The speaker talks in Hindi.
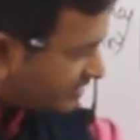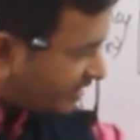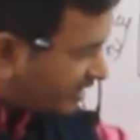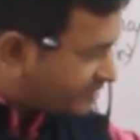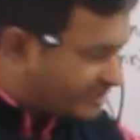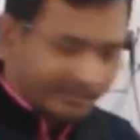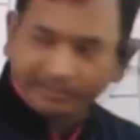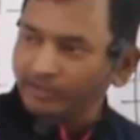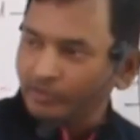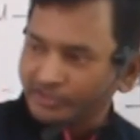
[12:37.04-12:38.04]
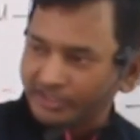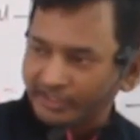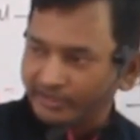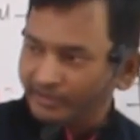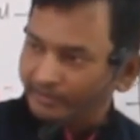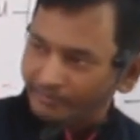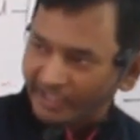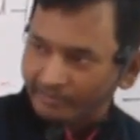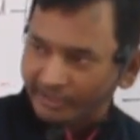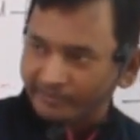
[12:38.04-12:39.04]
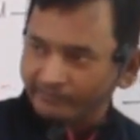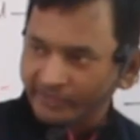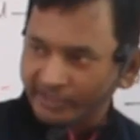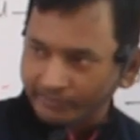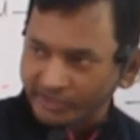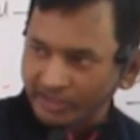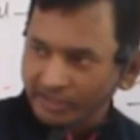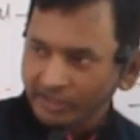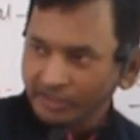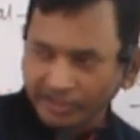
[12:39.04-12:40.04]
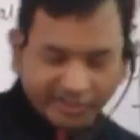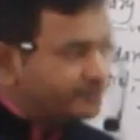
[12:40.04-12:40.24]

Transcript: ऐसा दिखाया जाए मतलब कौन सा है प्राइमरी क्लियर तो